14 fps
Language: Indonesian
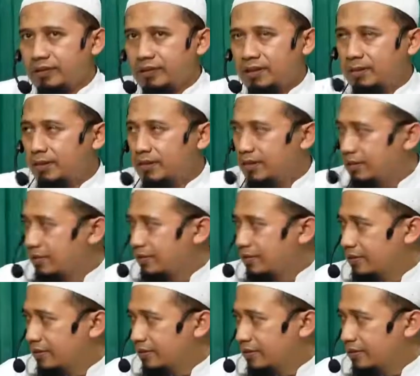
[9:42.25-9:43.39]
Siapa tadi?
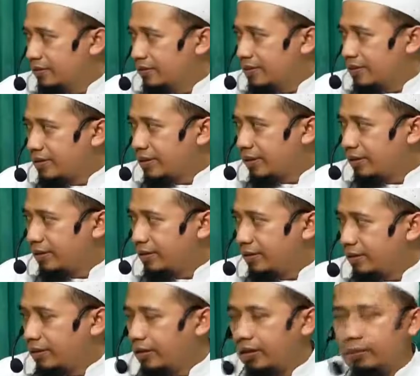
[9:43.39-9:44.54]
Syekh
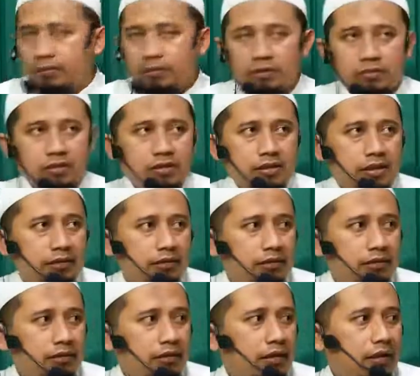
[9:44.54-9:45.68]
Abdul Muksin
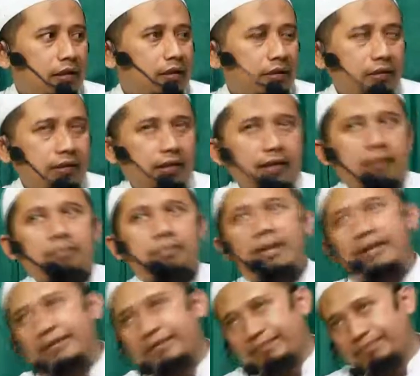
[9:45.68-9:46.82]
Al-Abbad.